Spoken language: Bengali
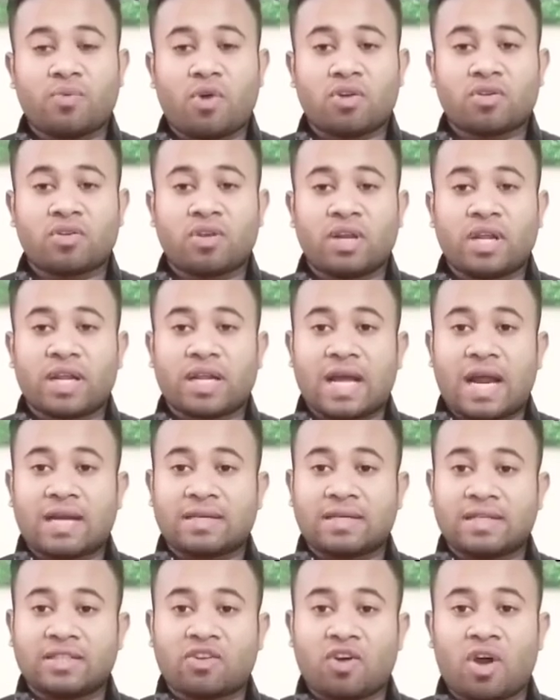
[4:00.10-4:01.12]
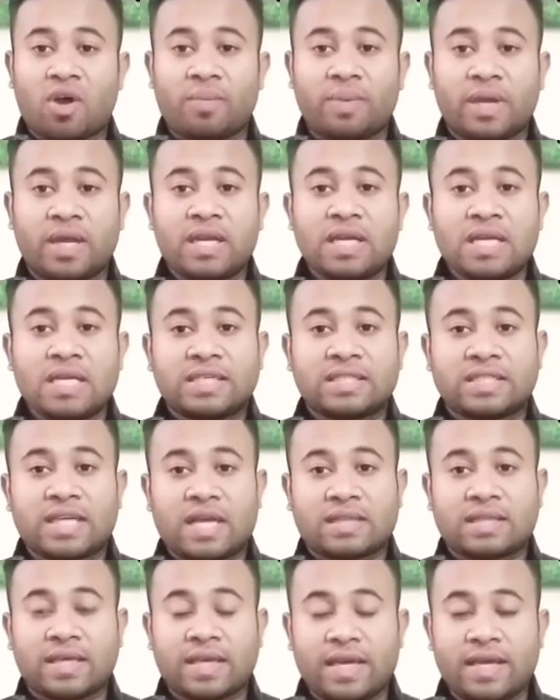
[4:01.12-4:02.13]
নিবন্ধনের কার্ড নিতে হবে
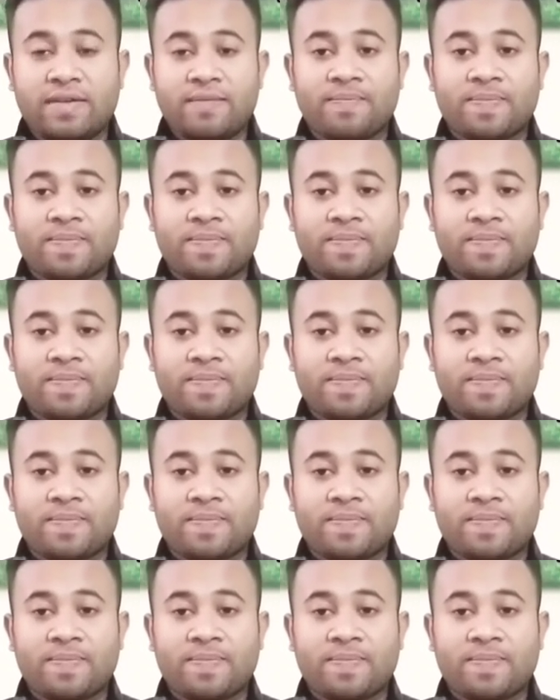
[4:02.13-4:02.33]
সাথে